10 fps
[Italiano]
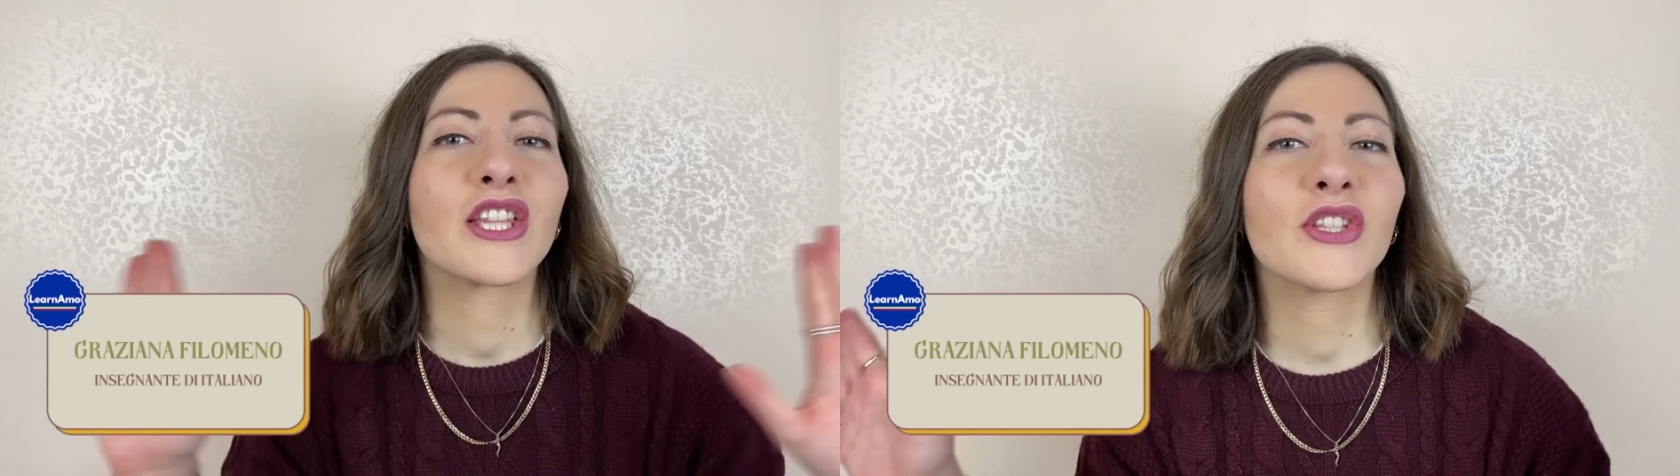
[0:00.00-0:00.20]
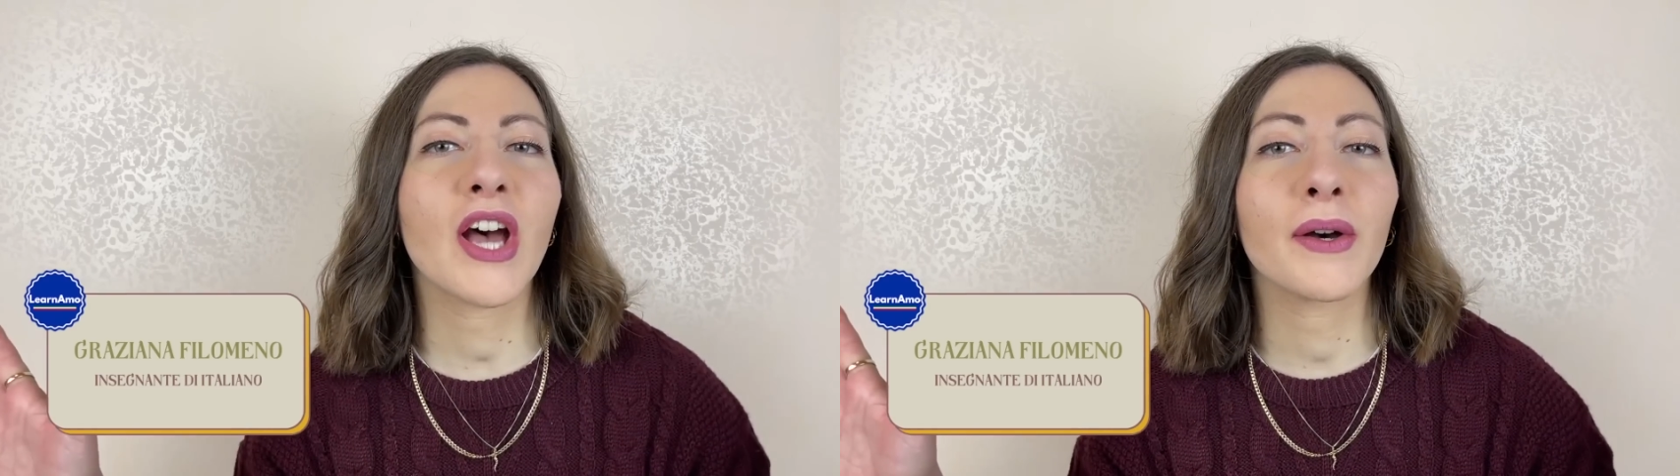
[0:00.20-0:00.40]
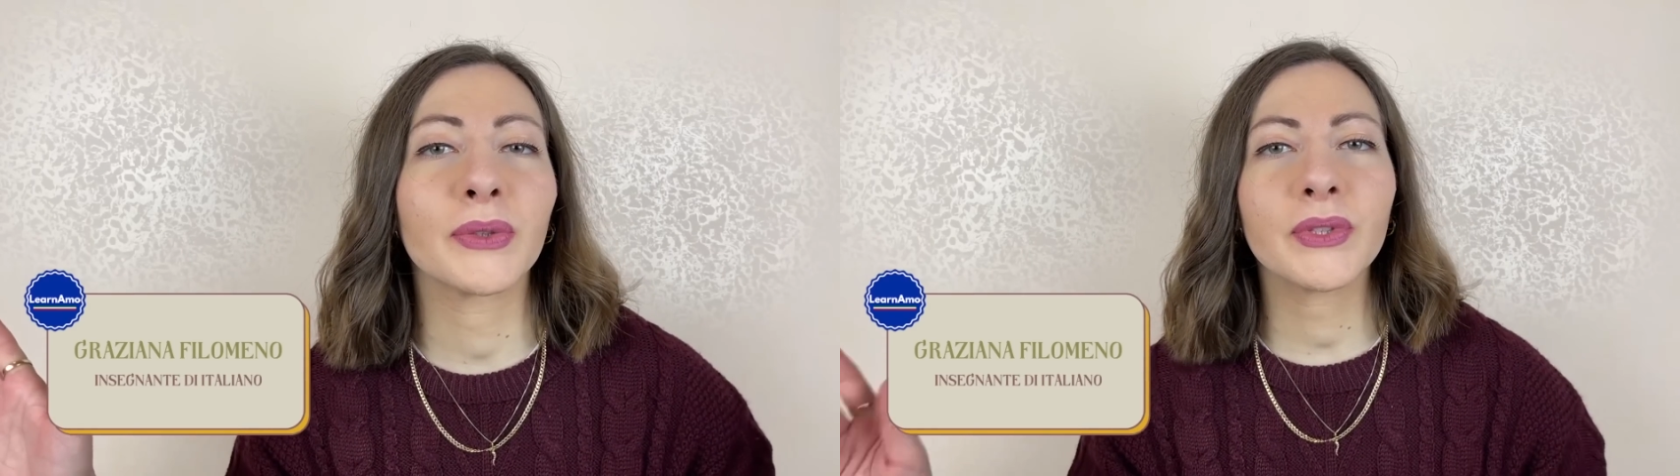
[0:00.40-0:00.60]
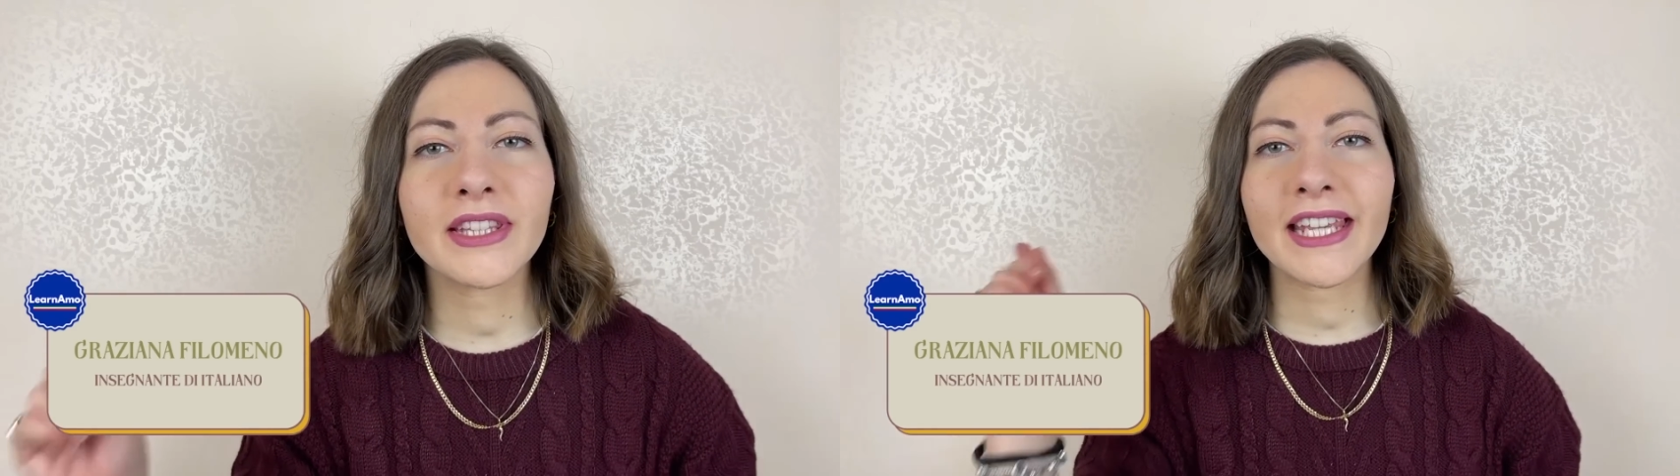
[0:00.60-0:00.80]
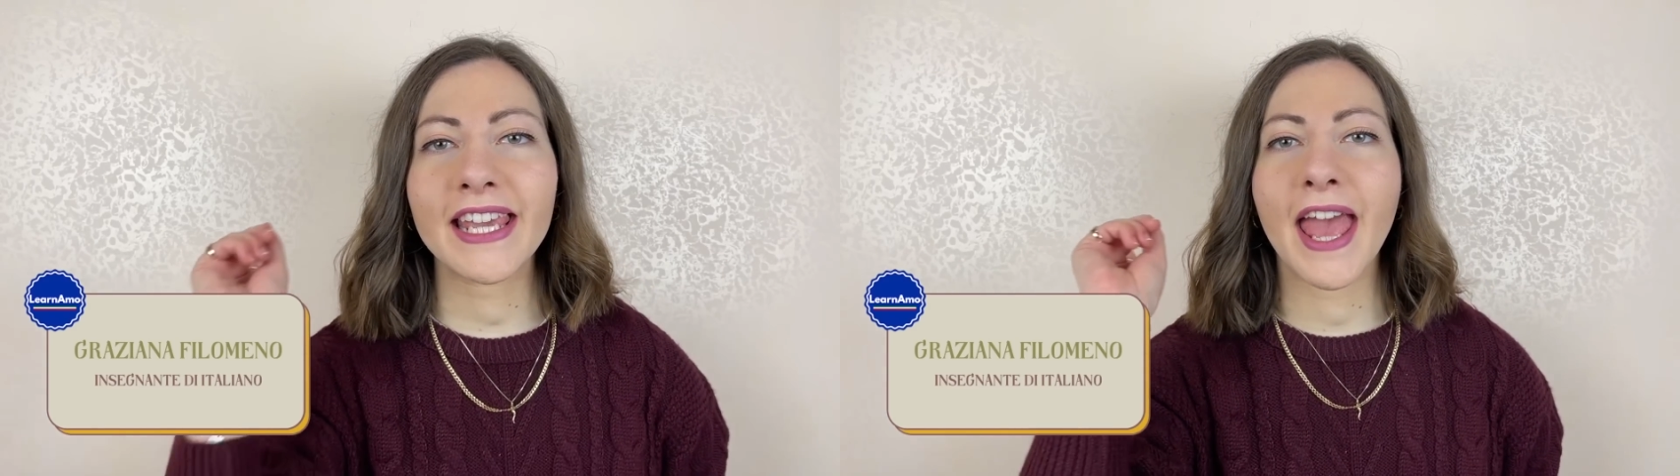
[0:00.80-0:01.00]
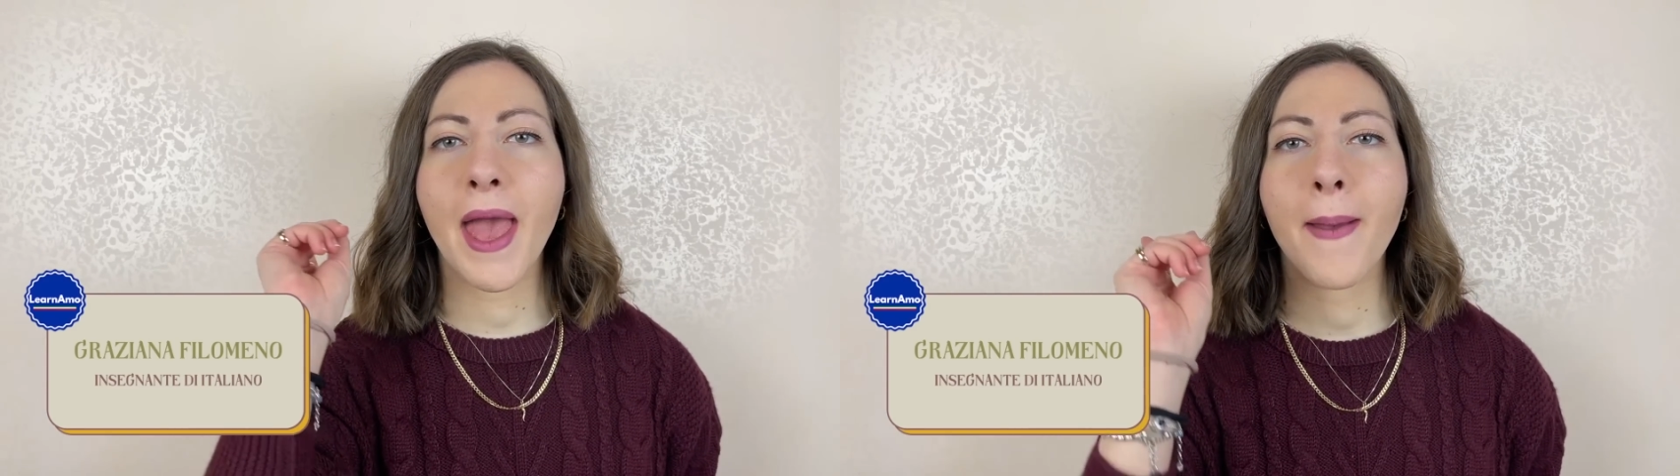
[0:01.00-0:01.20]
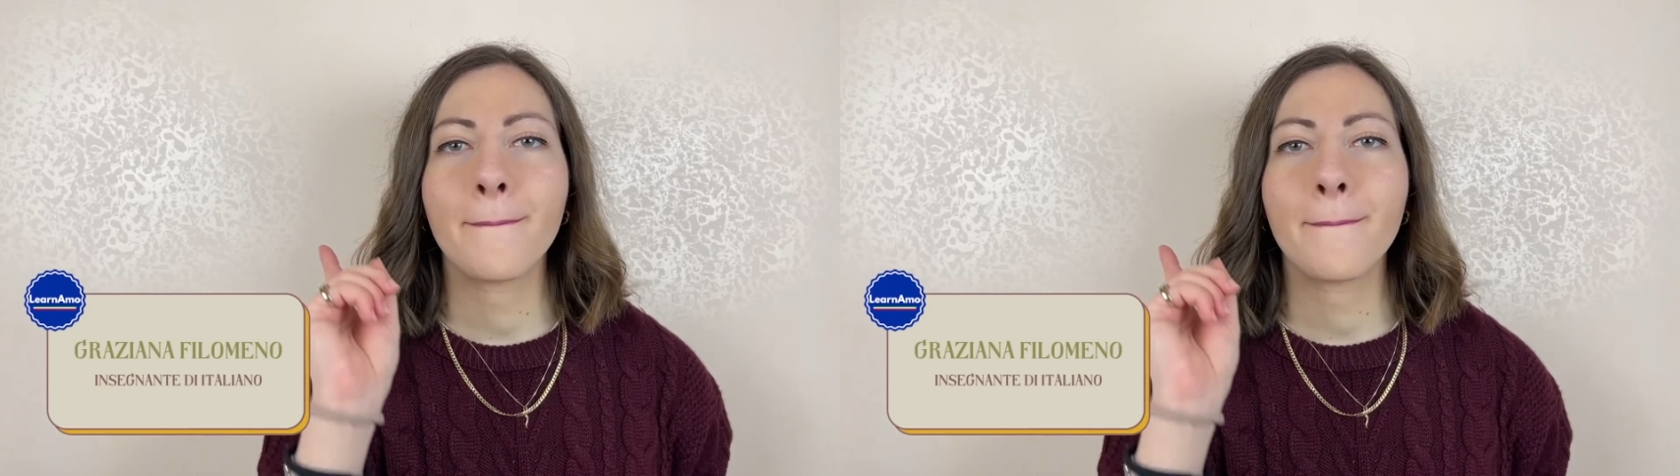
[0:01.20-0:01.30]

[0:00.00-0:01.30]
Ciao a tutti e